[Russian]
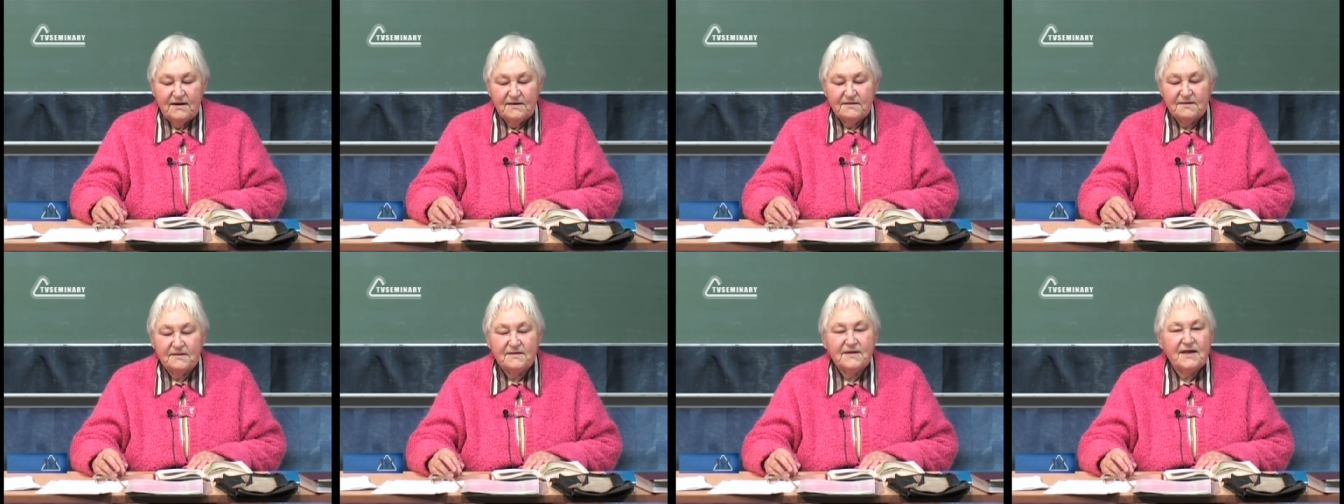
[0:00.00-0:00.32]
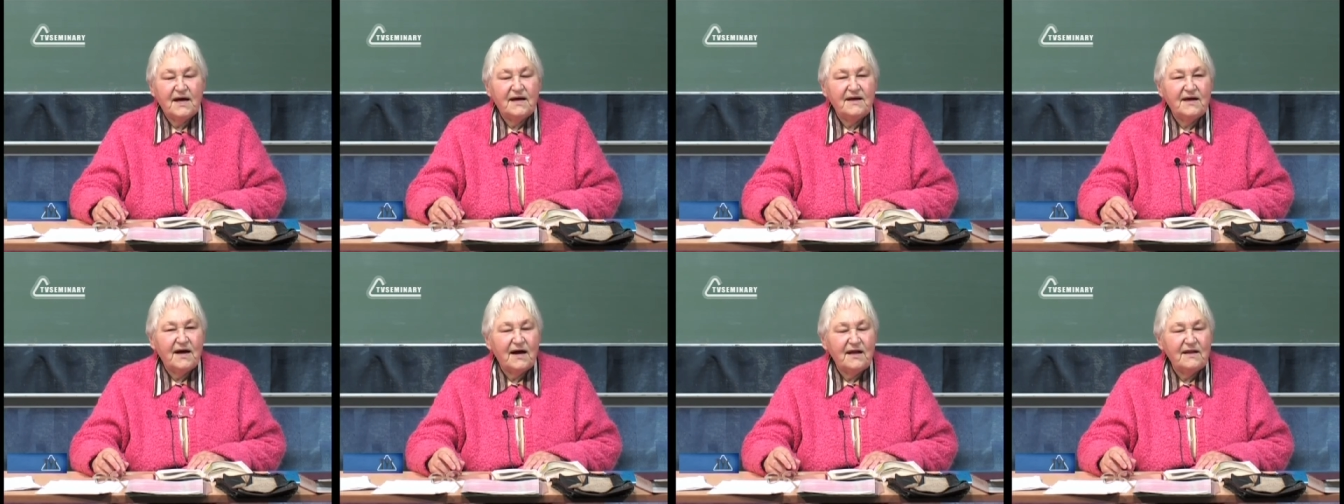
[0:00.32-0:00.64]

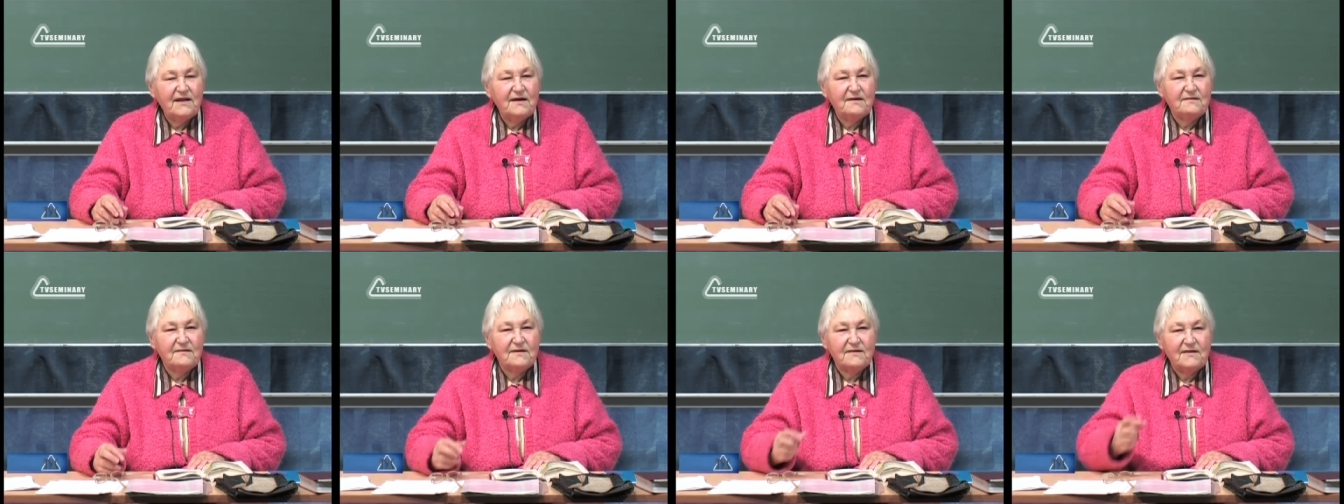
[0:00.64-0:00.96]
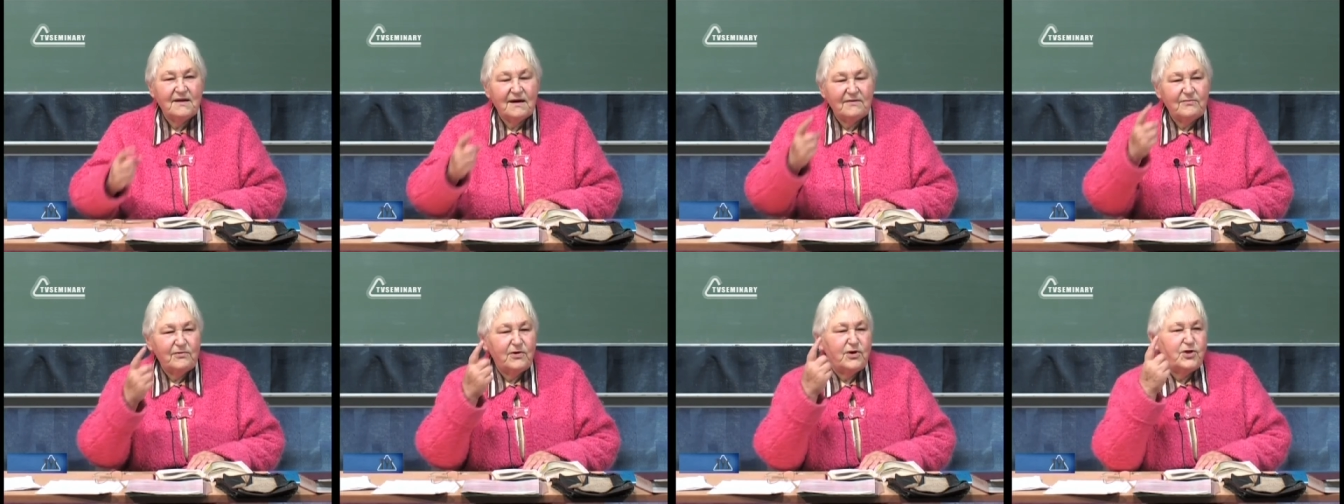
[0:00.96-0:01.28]
состояло из
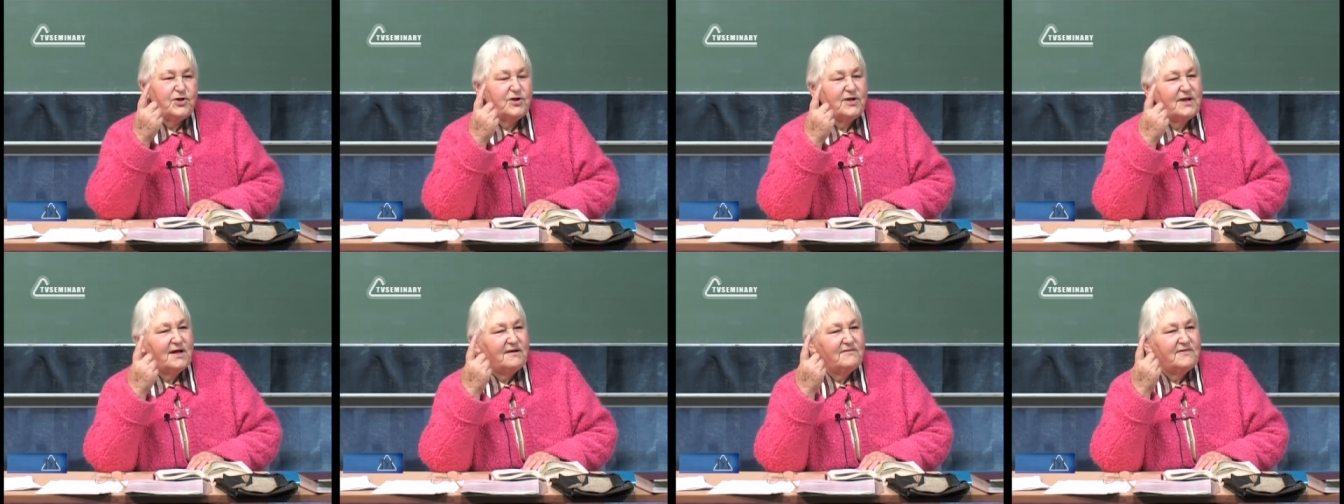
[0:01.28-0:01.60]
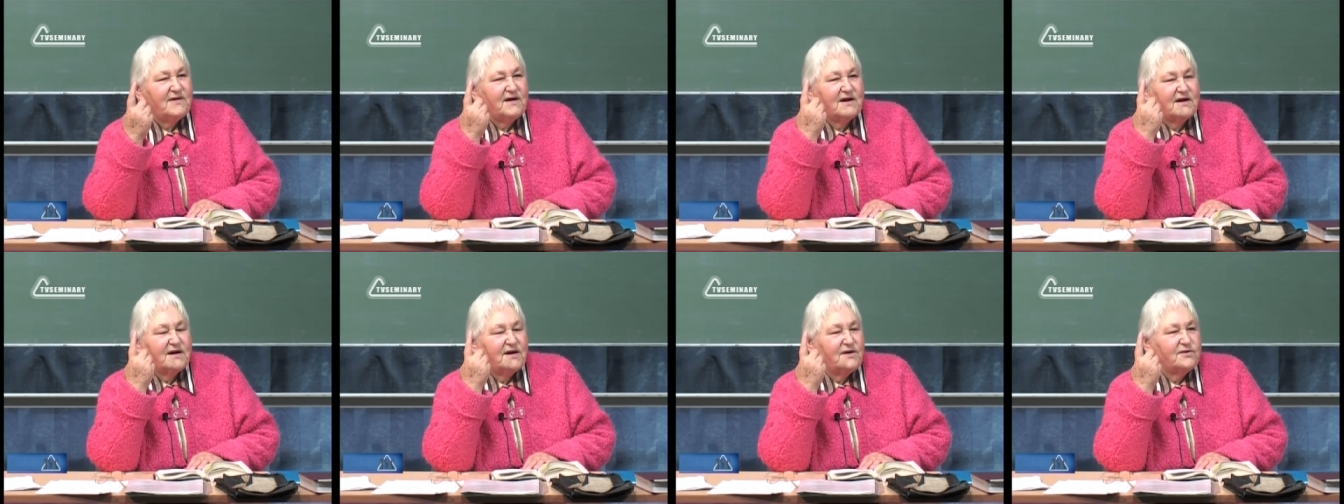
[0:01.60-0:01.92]
одного
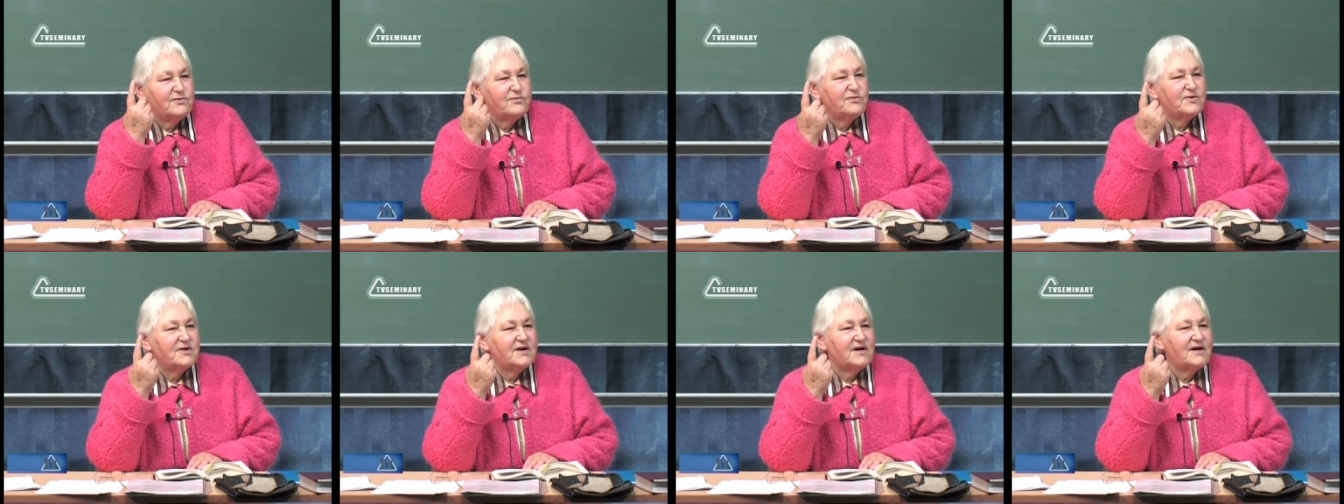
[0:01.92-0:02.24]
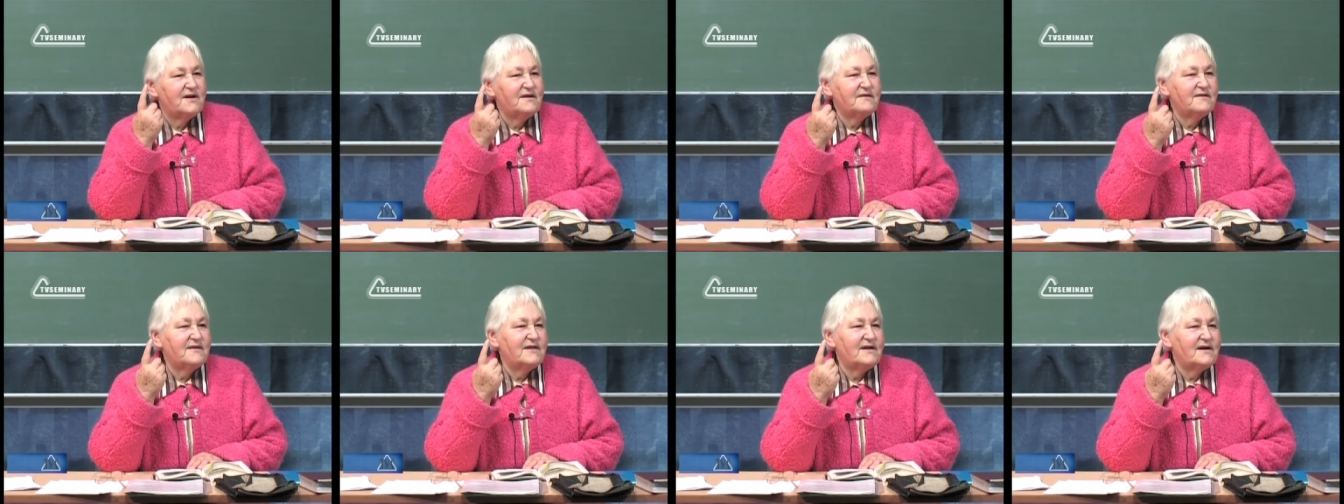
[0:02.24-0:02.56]
человека, Иисуса
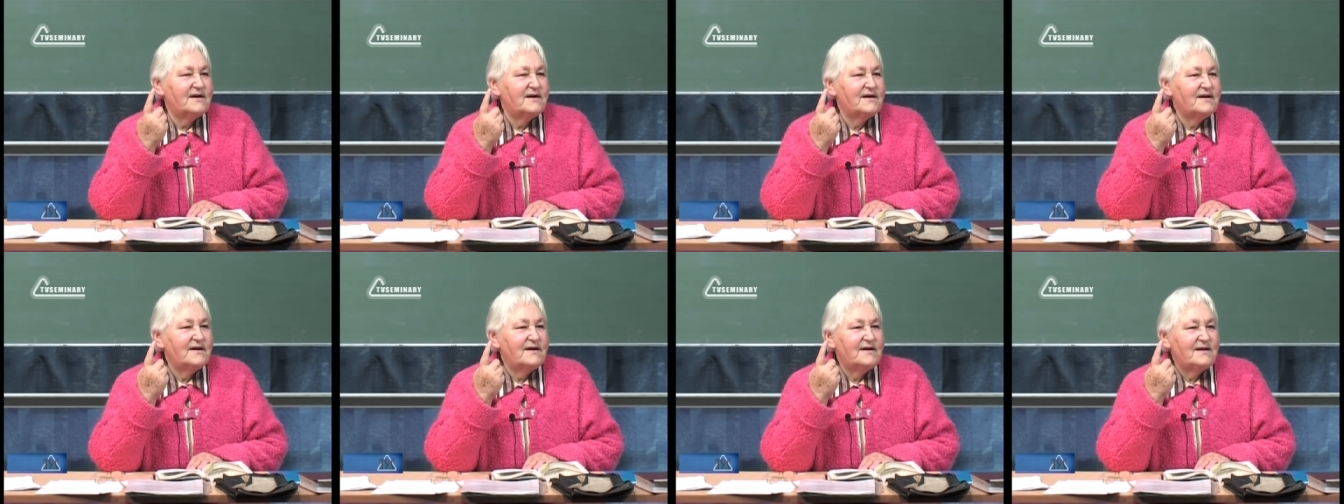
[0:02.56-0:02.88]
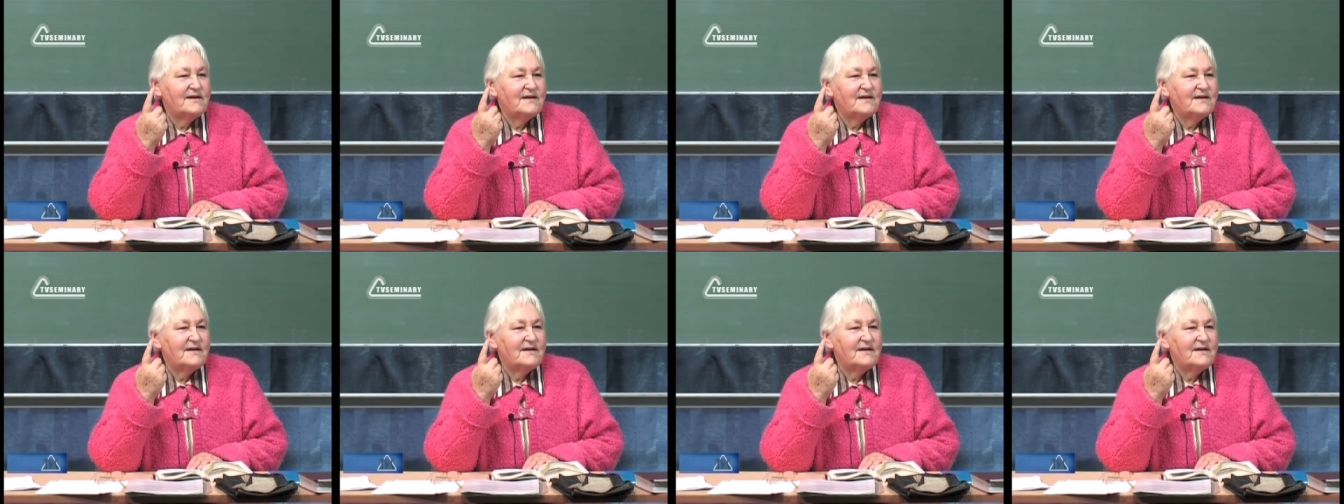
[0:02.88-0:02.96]
Христа.